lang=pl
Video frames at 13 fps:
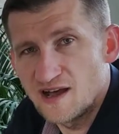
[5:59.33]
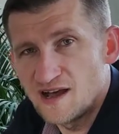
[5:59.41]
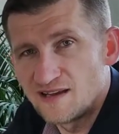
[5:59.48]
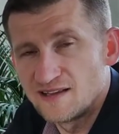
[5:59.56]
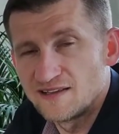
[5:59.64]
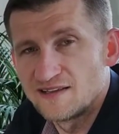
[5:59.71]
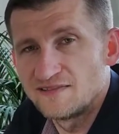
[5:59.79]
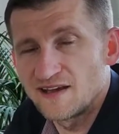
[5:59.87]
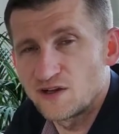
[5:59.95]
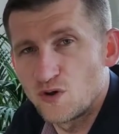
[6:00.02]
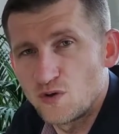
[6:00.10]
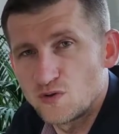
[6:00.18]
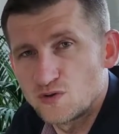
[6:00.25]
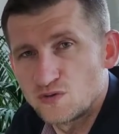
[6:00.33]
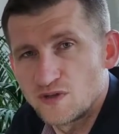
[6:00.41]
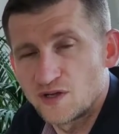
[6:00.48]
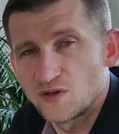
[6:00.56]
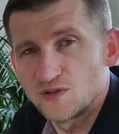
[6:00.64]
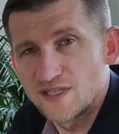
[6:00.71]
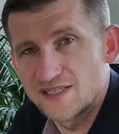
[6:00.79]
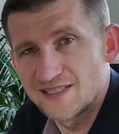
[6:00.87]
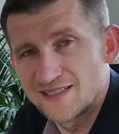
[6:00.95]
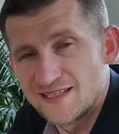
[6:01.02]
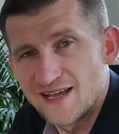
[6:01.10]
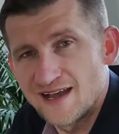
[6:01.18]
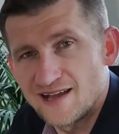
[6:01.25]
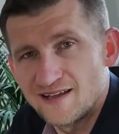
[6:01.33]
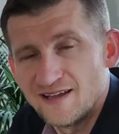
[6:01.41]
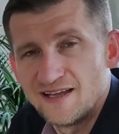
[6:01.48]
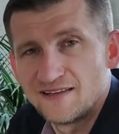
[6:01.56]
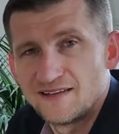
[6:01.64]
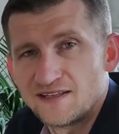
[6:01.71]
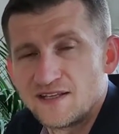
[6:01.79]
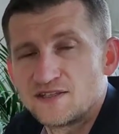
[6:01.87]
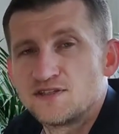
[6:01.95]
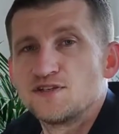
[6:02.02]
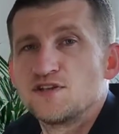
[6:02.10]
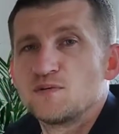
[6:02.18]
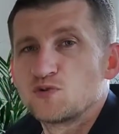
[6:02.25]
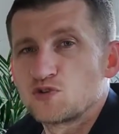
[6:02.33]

ale na końcu, na koniec dnia dnia te decyzje